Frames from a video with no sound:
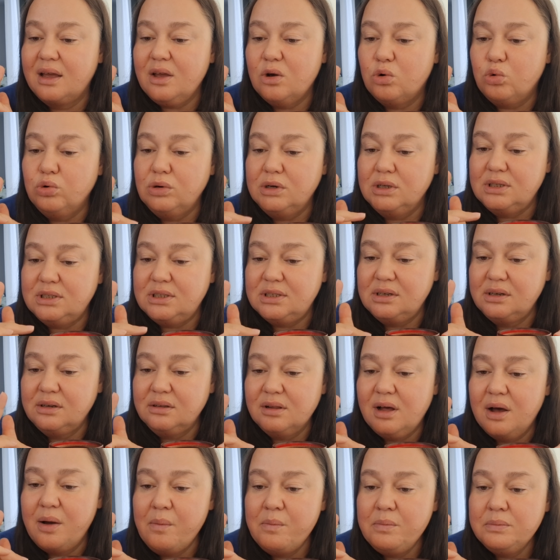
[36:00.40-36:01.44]
я
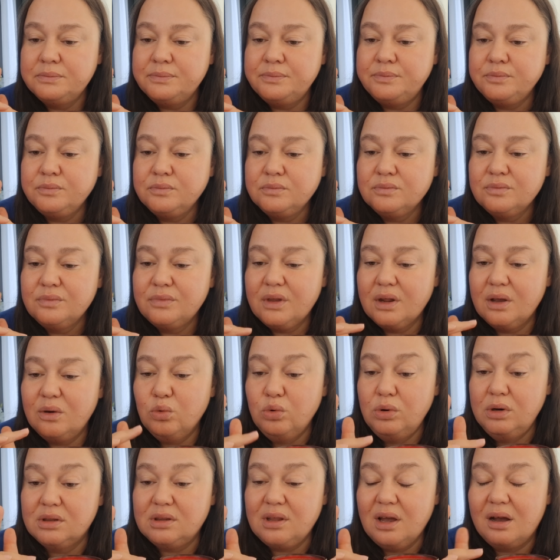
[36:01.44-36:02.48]
улетела
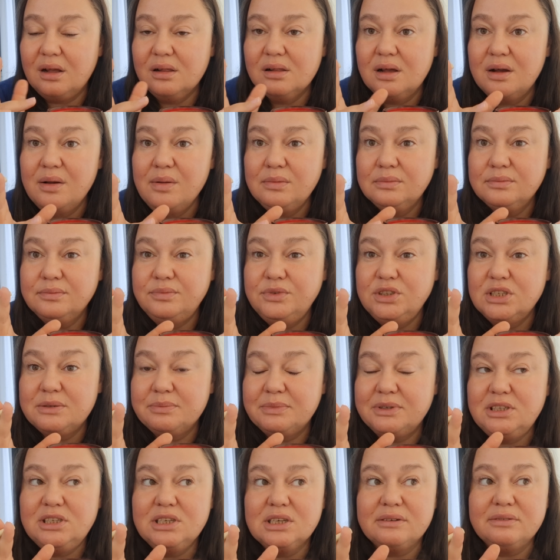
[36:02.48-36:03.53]
улетала. Ну, не
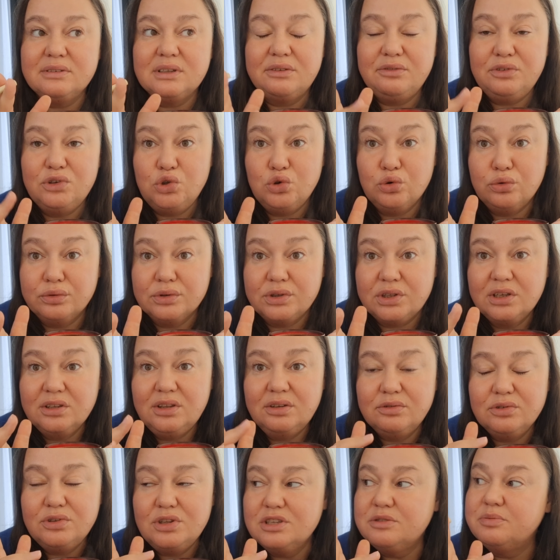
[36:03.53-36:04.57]
смонтированное видео. Вот это
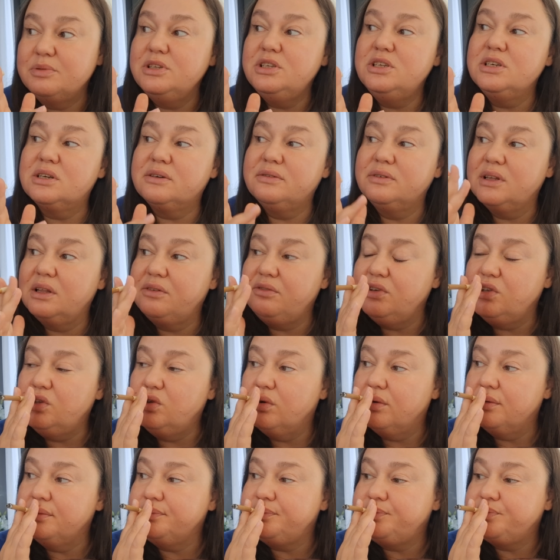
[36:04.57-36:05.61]
вот не смонтированное
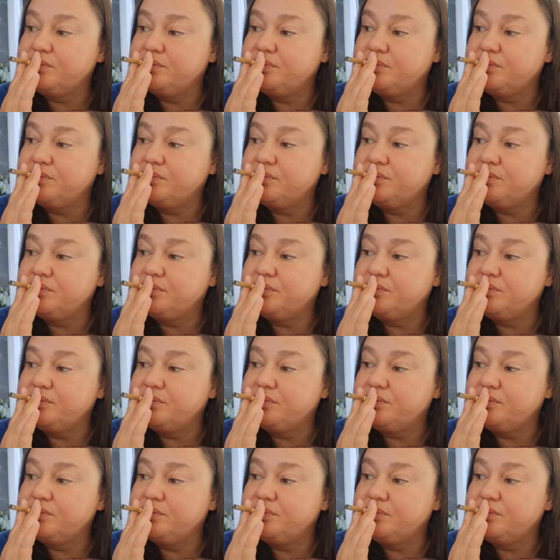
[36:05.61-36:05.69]
видео.